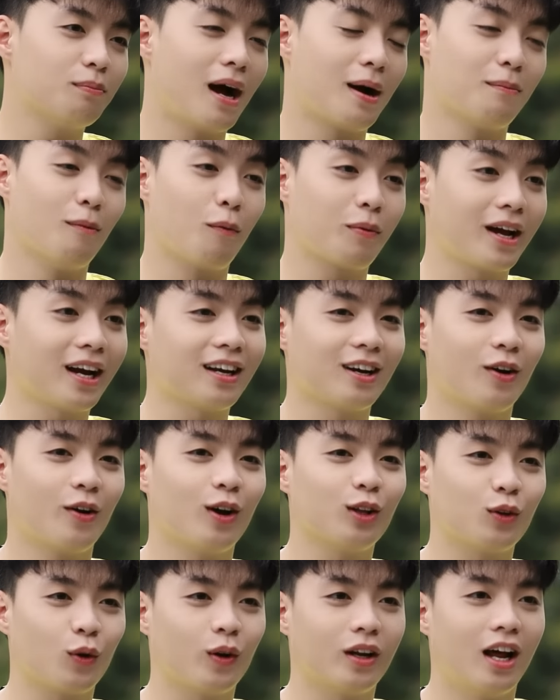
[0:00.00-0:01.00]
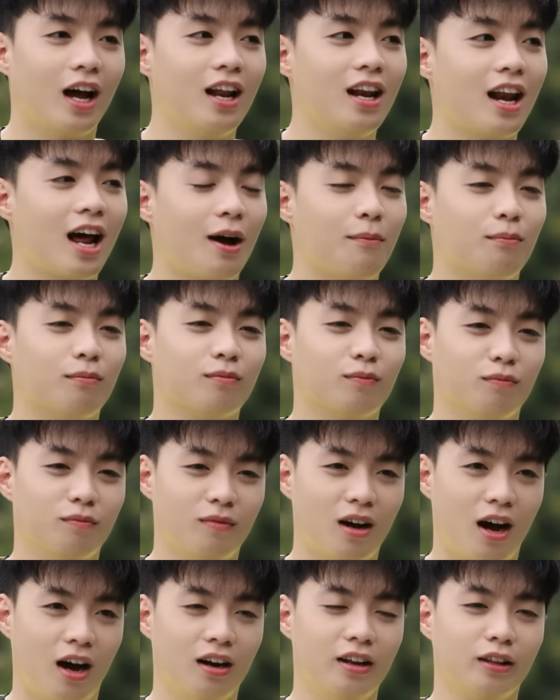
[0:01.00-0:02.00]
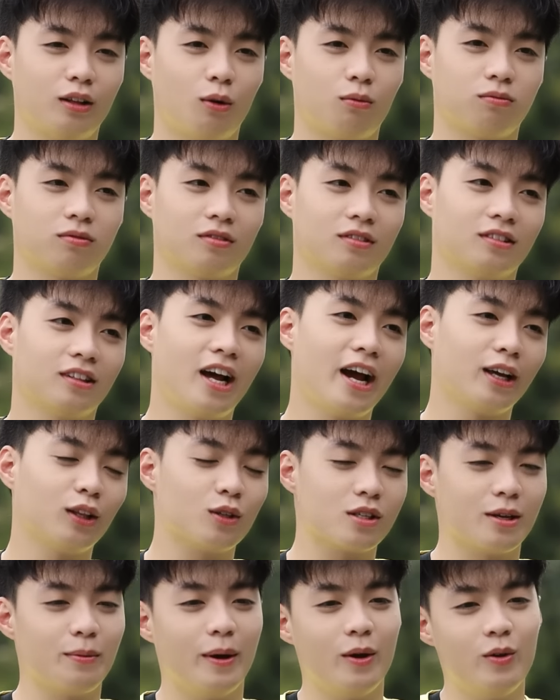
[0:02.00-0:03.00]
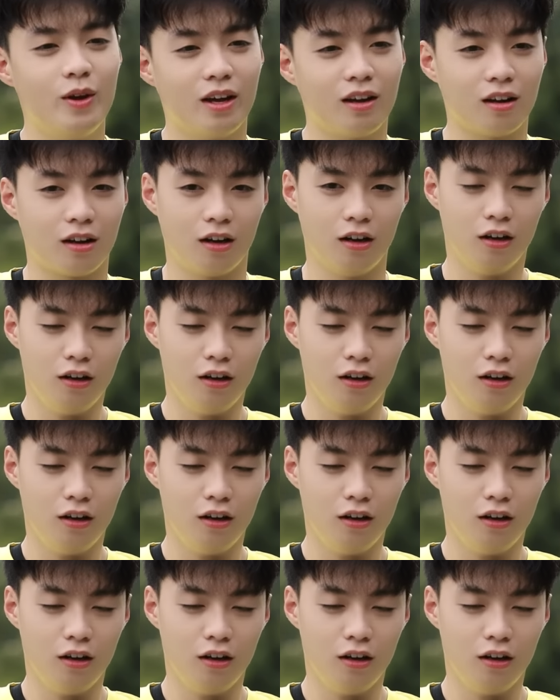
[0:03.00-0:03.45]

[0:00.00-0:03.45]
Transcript: bằng một cách nào đó tôi có thể làm ở liên tục. Đây tôi sẽ biểu diễn.